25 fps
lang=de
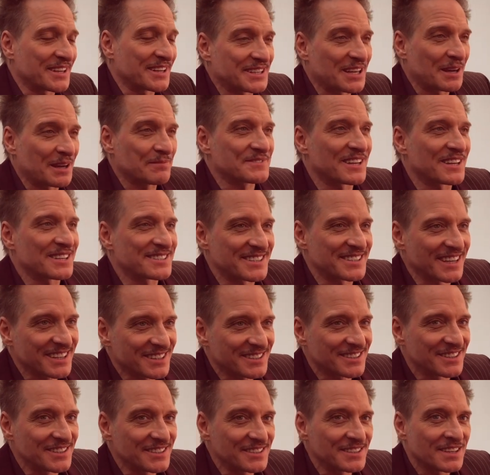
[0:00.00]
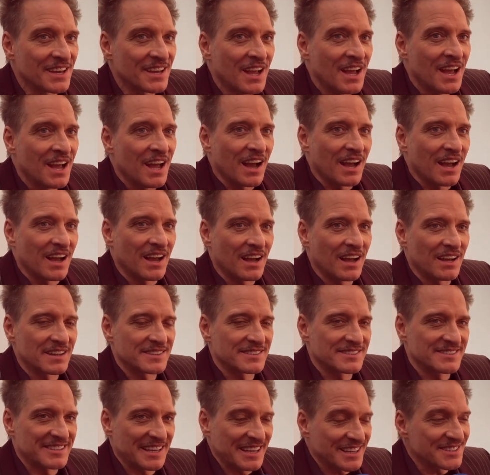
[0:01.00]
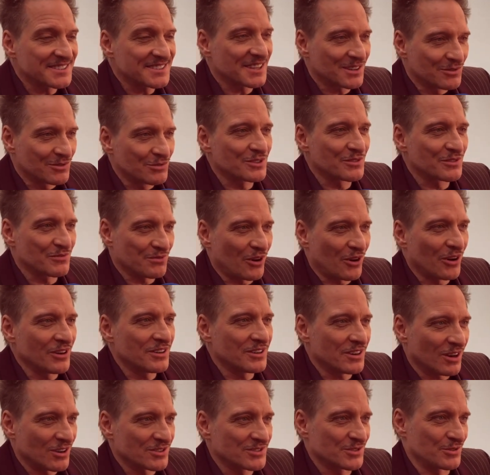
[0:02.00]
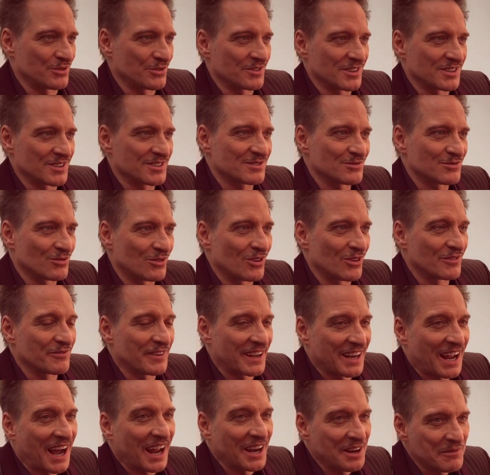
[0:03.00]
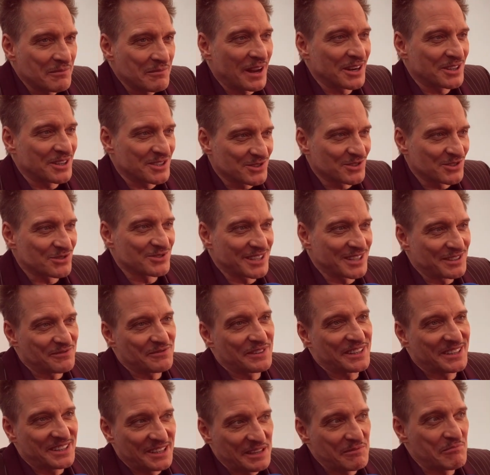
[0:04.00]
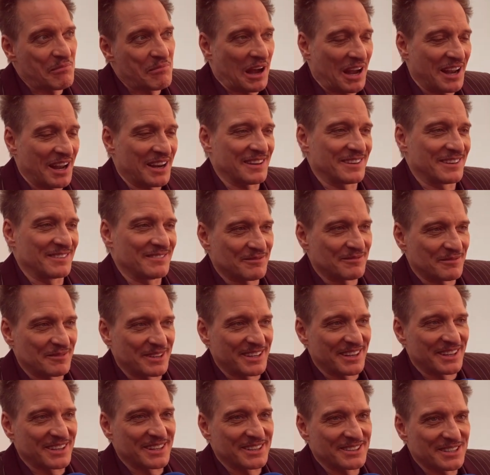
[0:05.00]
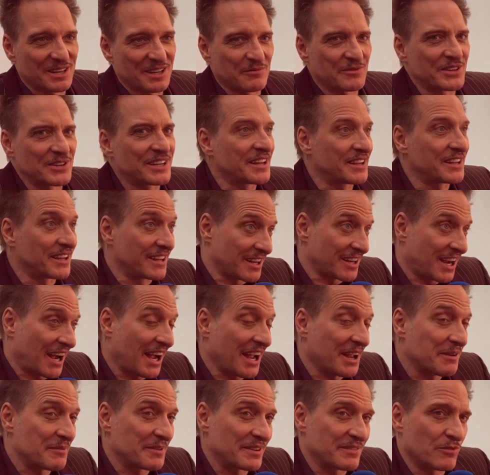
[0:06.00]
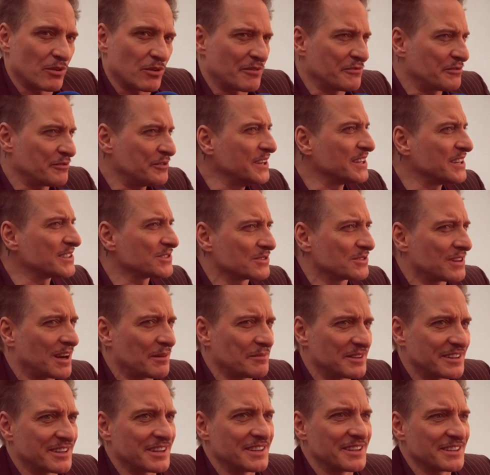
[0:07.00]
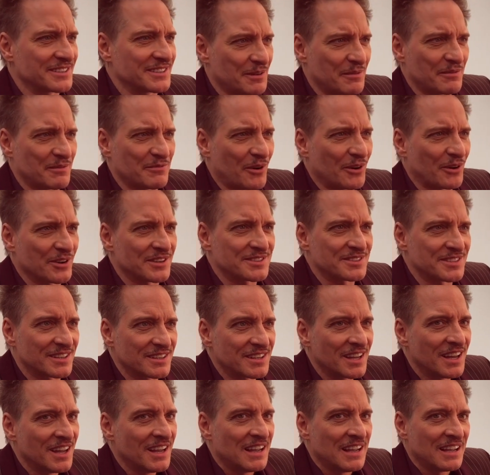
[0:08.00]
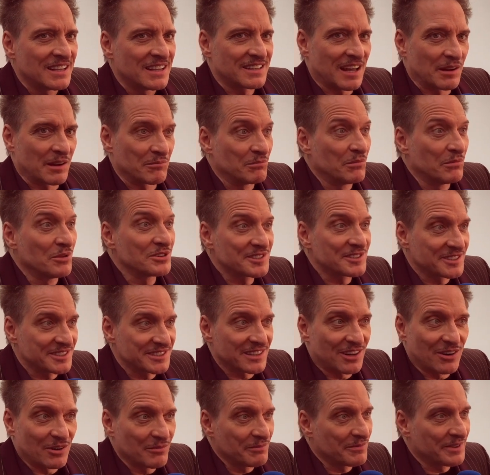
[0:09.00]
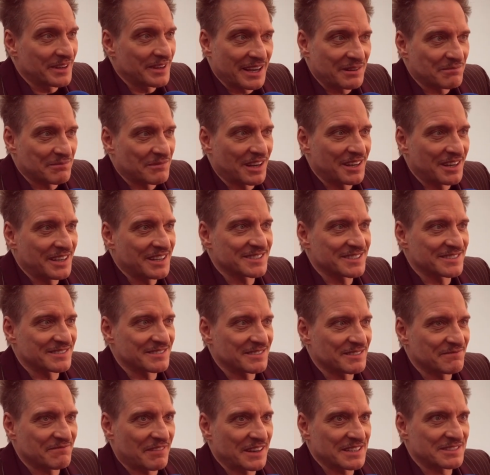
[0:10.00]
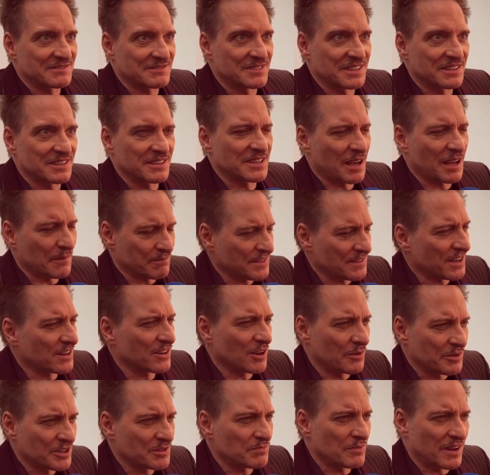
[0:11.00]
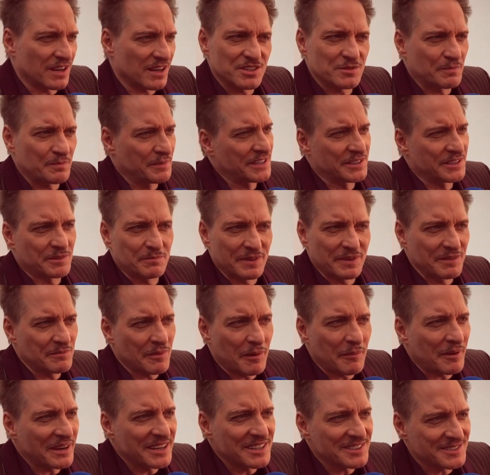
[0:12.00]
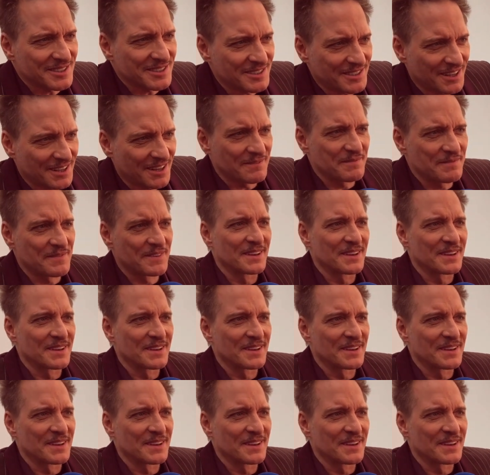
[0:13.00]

Ich habe tatsächlich äh, sehr, sehr gute Freunde aus Gütersloh. Und wenn alle Menschen so sind wie die beiden, mit denen ich da, wie die, drei mit, oder vier sogar, mit denen ich da befreundet sind, dann muss ich da unbedingt mal lesen. Ich weiß nicht, ich habe da, glaube ich, schon mal gespielt. Ich bin mir aber nicht sicher.